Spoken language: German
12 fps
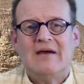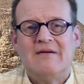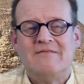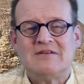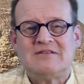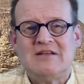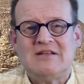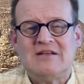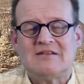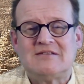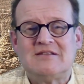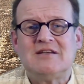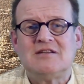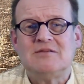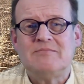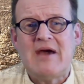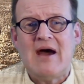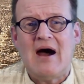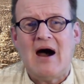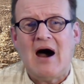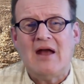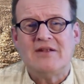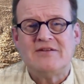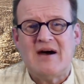Wir sind jetzt nicht mehr
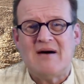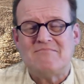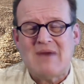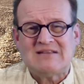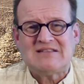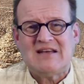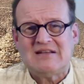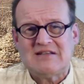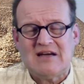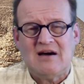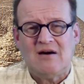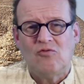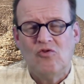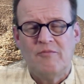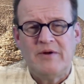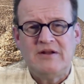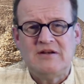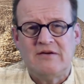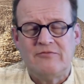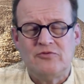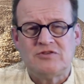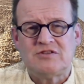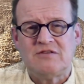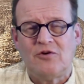an der Masada oben in der
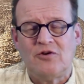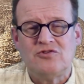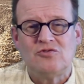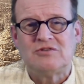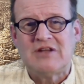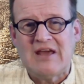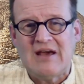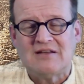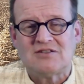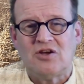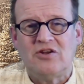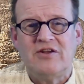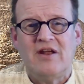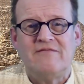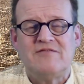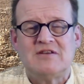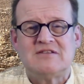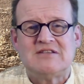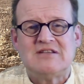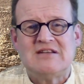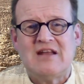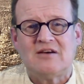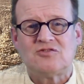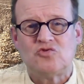Wüste von Judäa, sondern wir sind
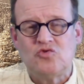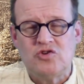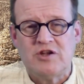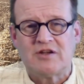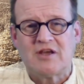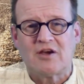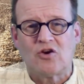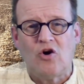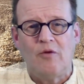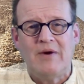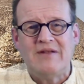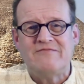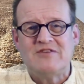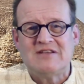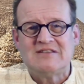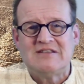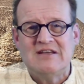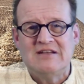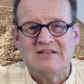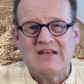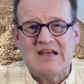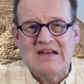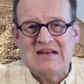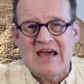nach Süden gekommen. Wir sind
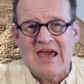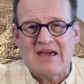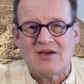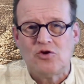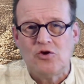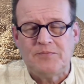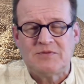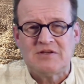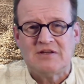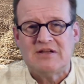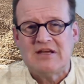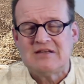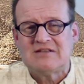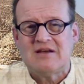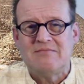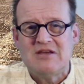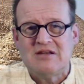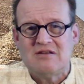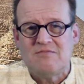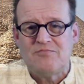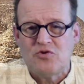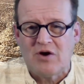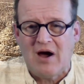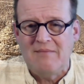in Ägypten, hinter mir die
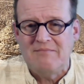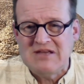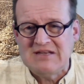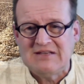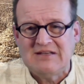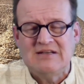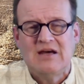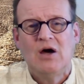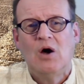Pyramiden